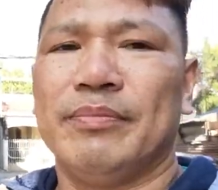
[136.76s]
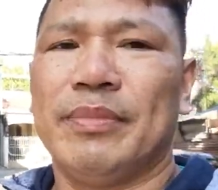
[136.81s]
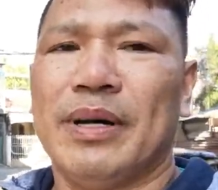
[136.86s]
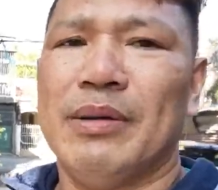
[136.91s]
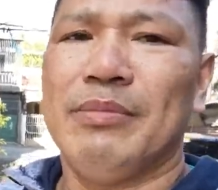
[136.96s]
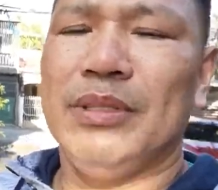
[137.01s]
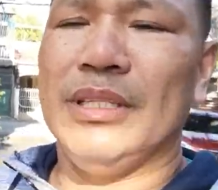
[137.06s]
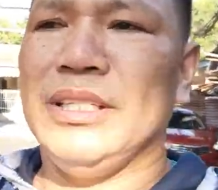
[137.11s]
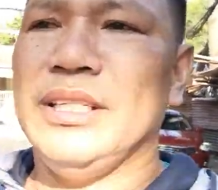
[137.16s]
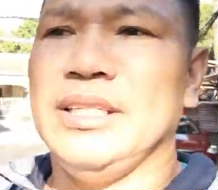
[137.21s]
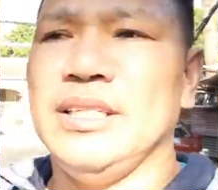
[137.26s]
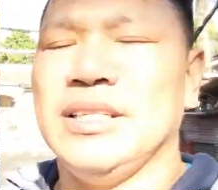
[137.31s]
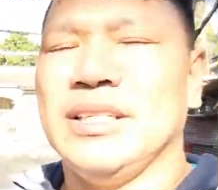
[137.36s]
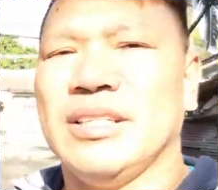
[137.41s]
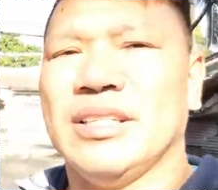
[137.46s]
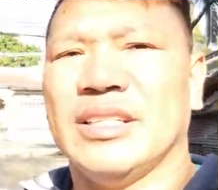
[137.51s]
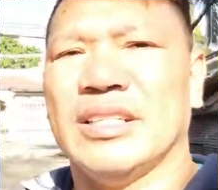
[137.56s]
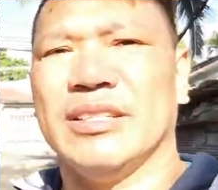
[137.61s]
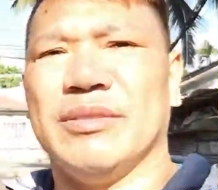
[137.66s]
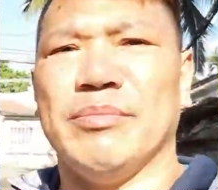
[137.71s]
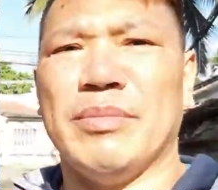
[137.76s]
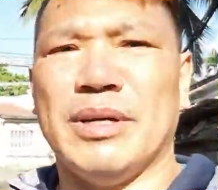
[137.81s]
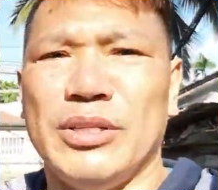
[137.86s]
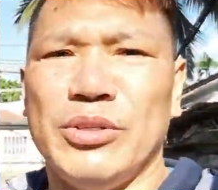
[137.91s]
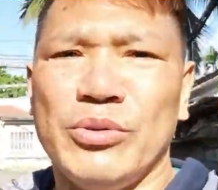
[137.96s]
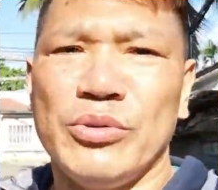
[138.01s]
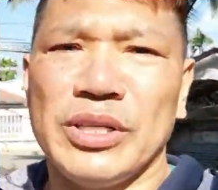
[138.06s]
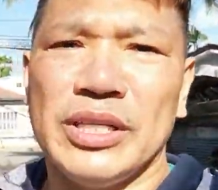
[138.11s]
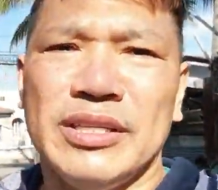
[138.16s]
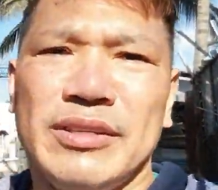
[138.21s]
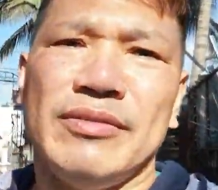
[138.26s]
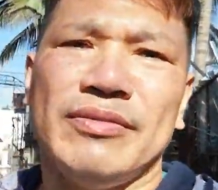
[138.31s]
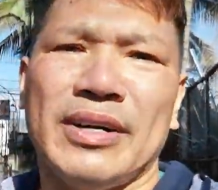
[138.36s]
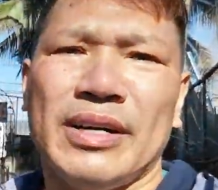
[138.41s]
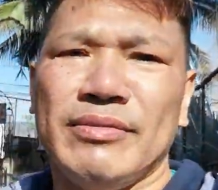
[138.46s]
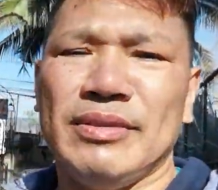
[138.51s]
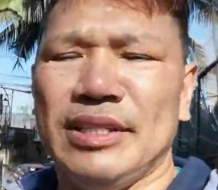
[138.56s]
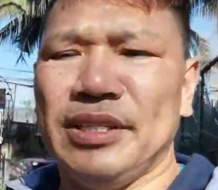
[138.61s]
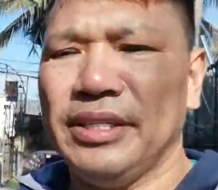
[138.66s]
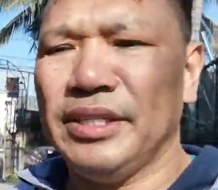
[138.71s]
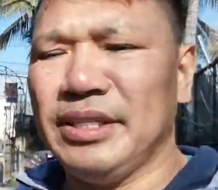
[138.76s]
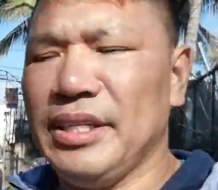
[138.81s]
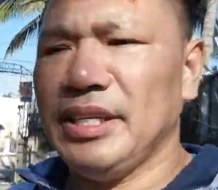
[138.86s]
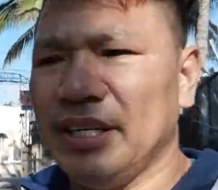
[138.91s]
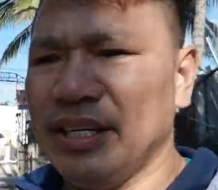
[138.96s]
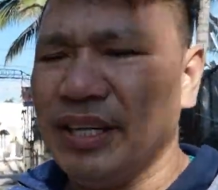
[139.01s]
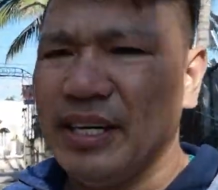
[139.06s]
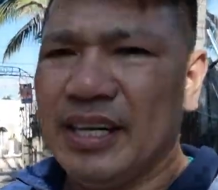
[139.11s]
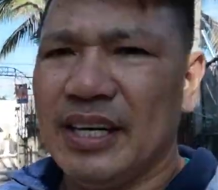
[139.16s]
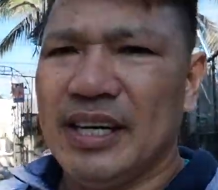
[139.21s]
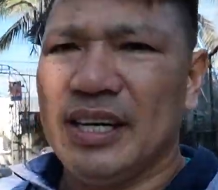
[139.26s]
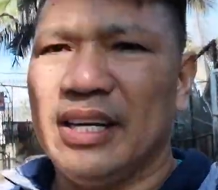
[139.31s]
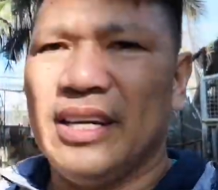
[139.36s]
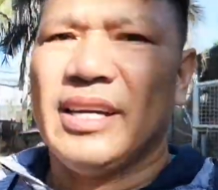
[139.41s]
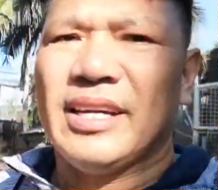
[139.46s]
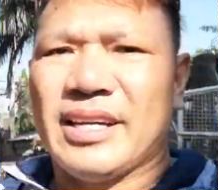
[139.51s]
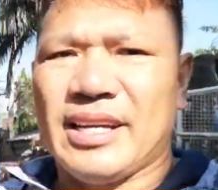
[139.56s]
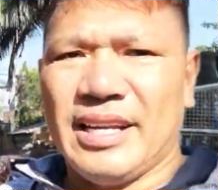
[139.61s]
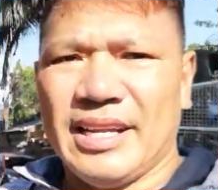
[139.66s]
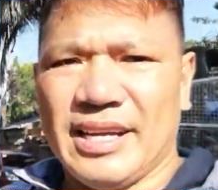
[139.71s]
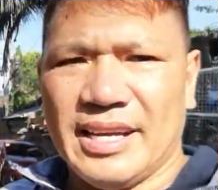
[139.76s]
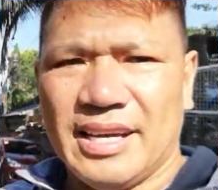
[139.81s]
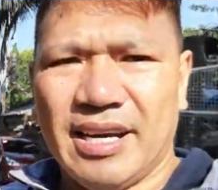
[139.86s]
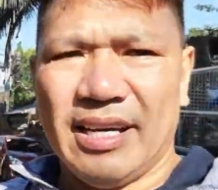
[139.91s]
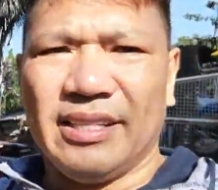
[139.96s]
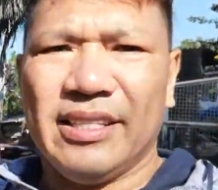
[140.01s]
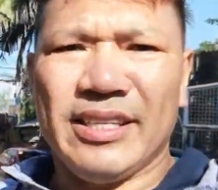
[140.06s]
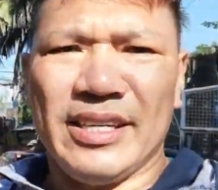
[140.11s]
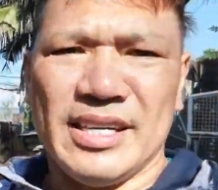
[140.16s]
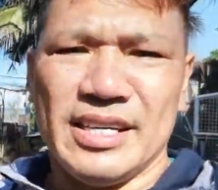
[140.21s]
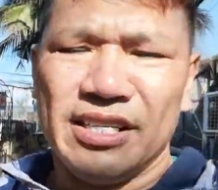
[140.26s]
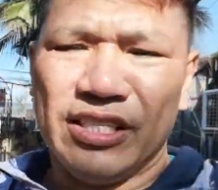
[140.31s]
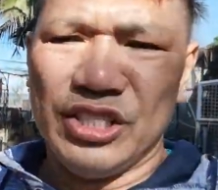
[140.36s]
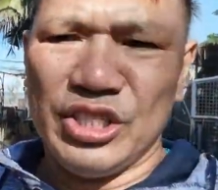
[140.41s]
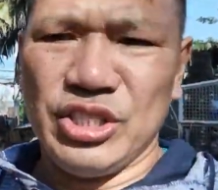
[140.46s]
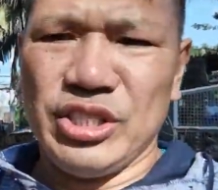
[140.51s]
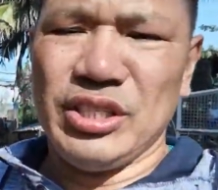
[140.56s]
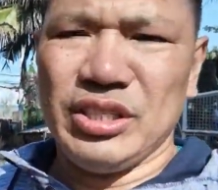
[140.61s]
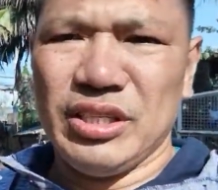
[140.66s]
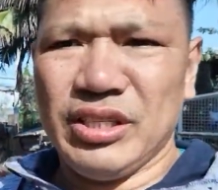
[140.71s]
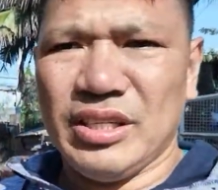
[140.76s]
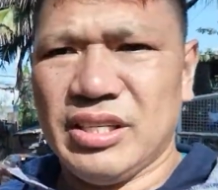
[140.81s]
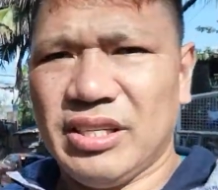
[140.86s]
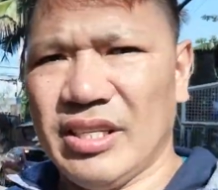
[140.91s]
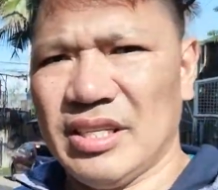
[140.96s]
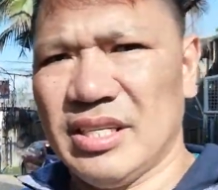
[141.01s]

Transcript: family Badongin and family kala Ate Angie